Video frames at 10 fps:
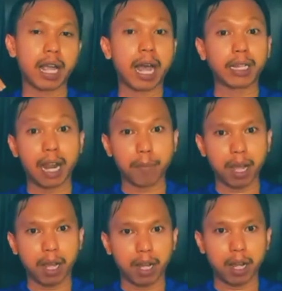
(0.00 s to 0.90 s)
sangat
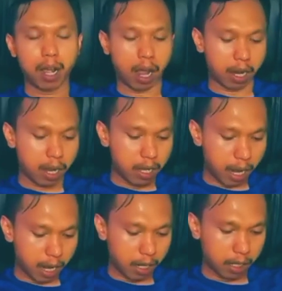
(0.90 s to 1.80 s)
lama. Ada
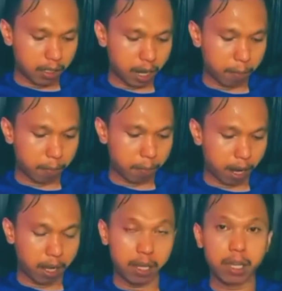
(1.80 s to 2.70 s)
yang
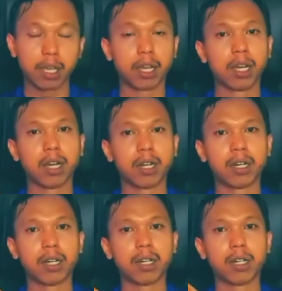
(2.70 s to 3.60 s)
sampai
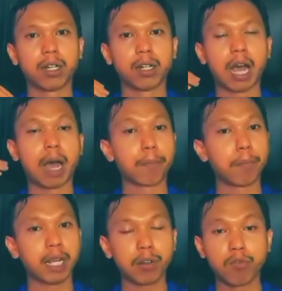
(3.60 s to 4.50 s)
eh,
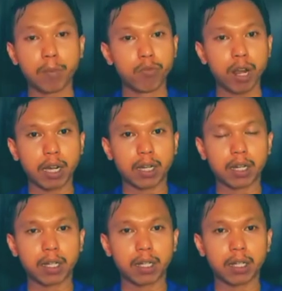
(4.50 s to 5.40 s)
hampir dua
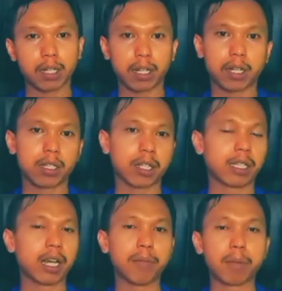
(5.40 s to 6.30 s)
bulan,
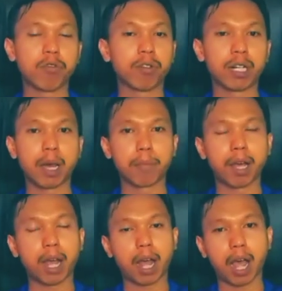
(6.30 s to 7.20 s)
sekitar 56
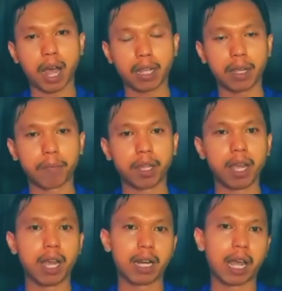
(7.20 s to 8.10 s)
hari.
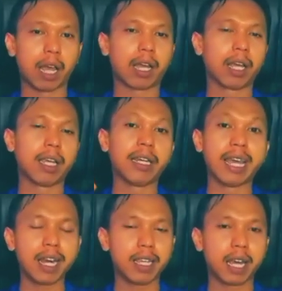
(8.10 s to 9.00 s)
Nah
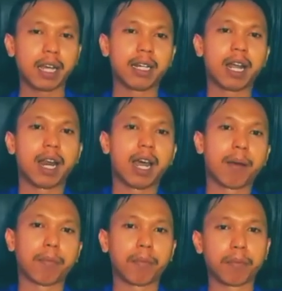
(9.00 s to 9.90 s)
idealnya
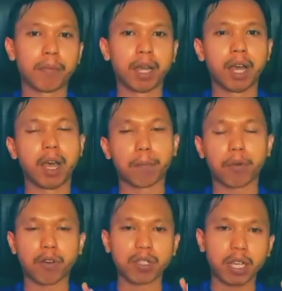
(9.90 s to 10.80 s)
dalam
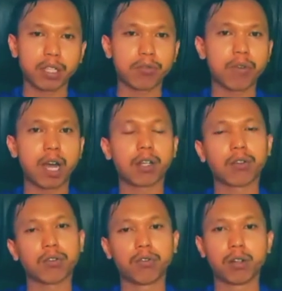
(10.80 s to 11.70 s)
proses waktu